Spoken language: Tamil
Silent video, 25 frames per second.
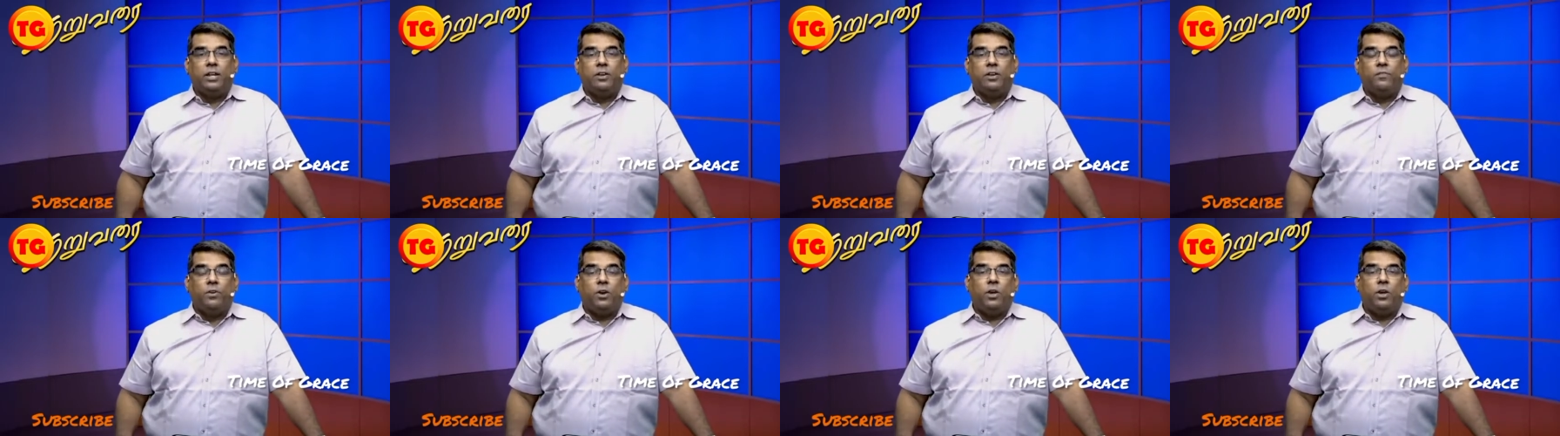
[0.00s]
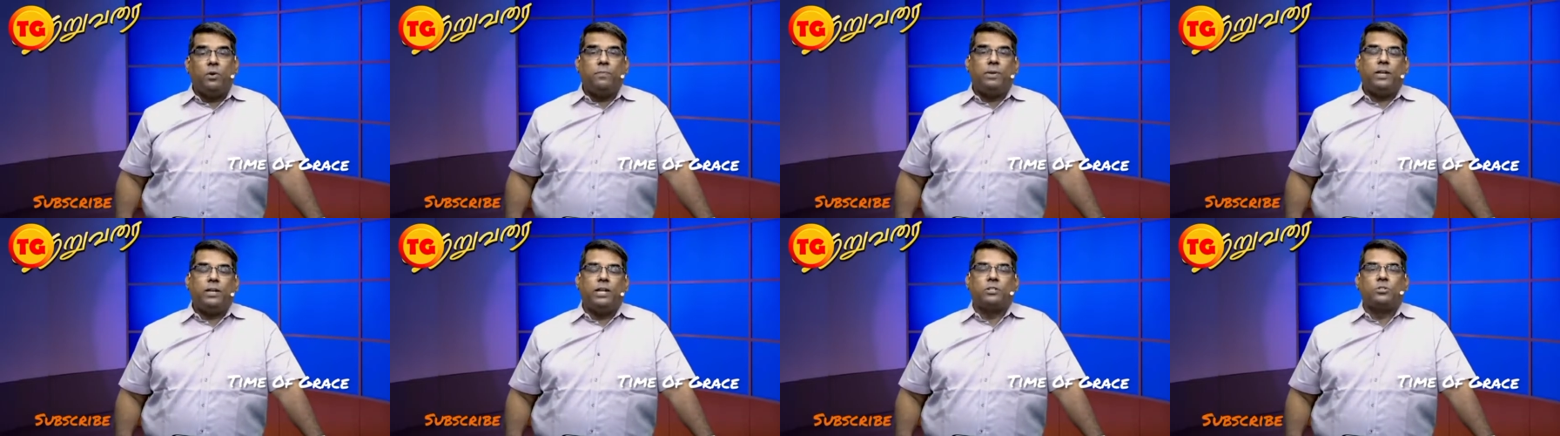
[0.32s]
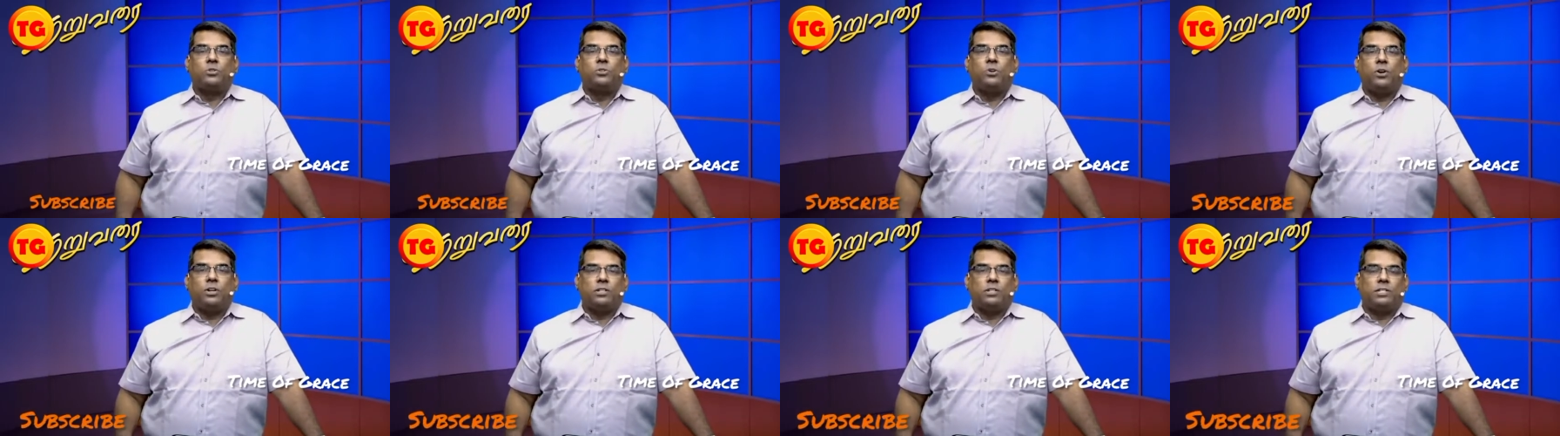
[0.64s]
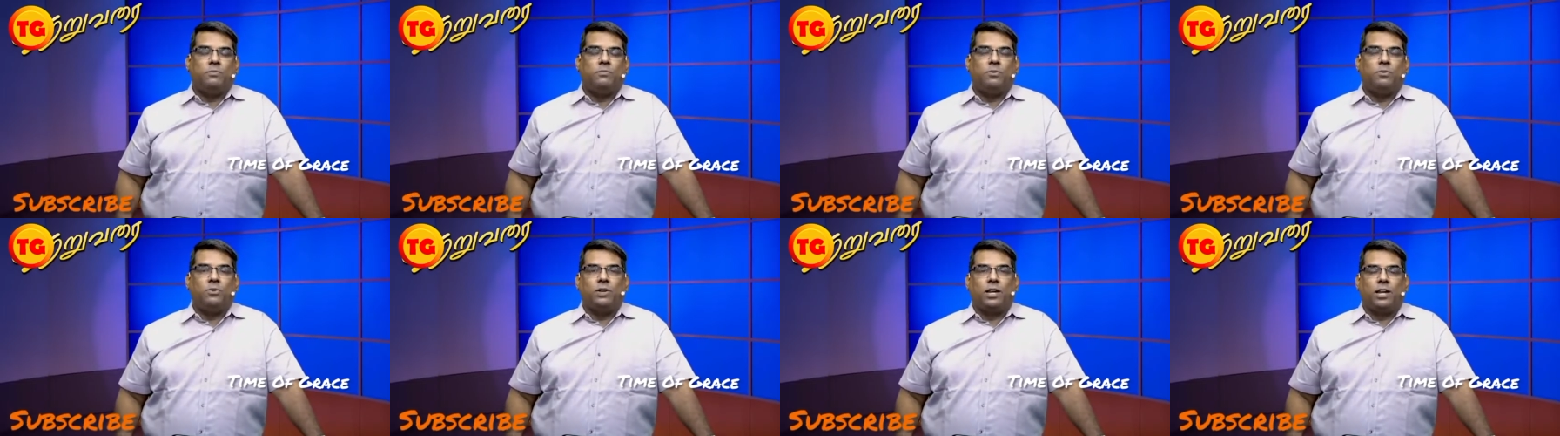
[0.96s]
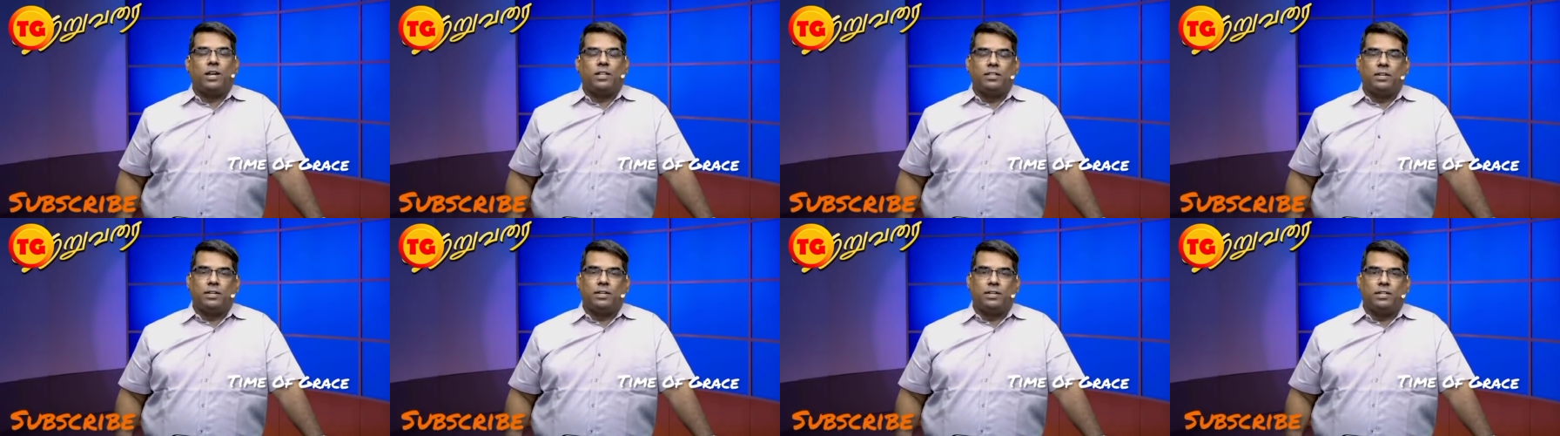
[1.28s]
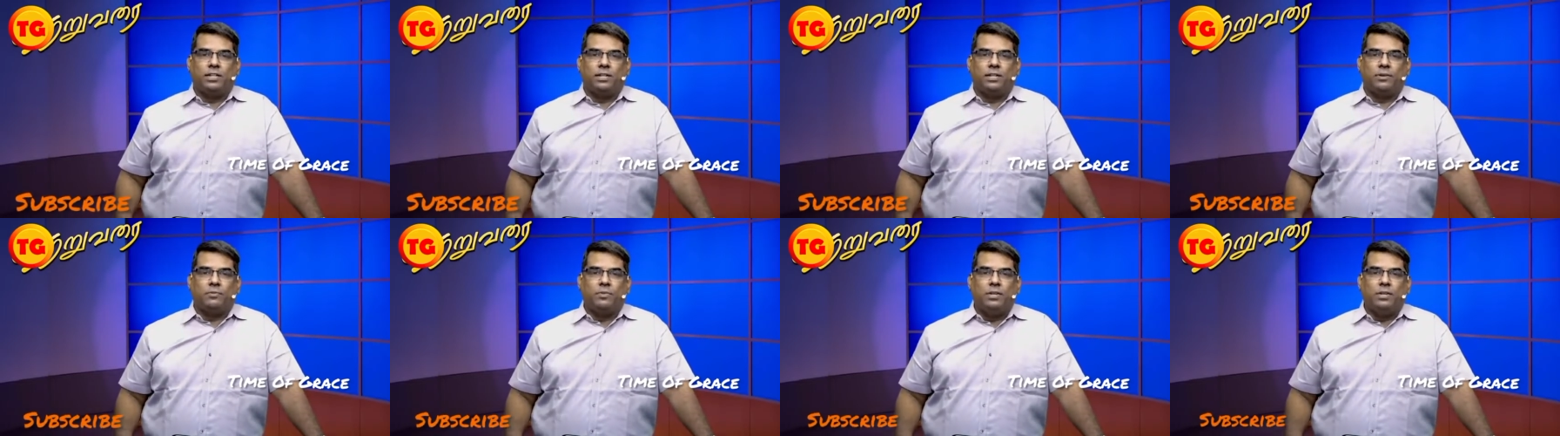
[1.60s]
இவ்வளோ பெரிய சோக சம்பவம்
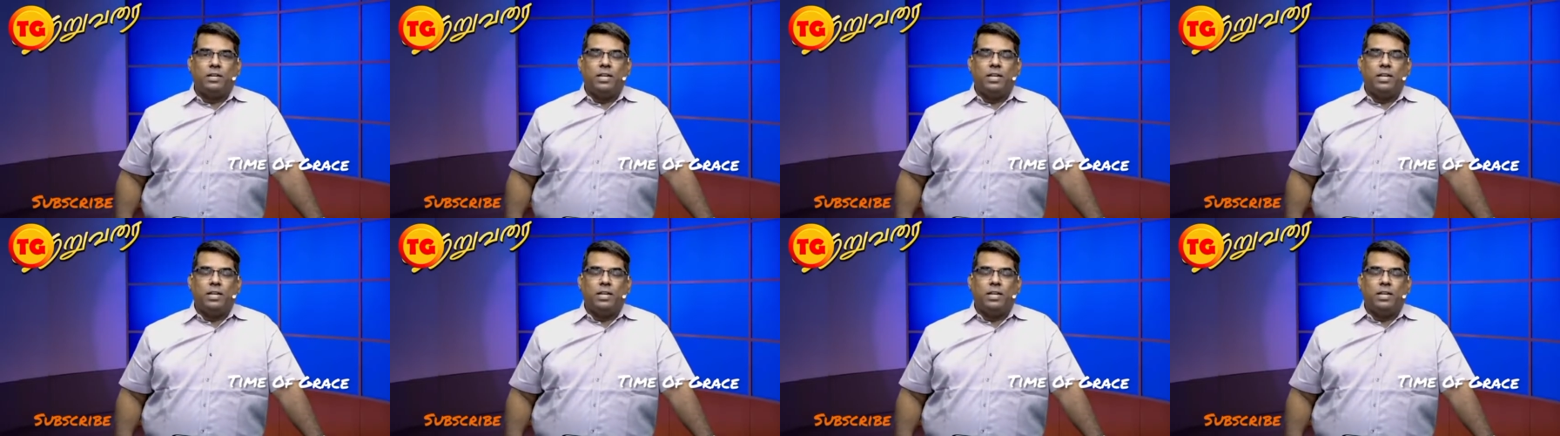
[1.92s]
நடந்திருக்குது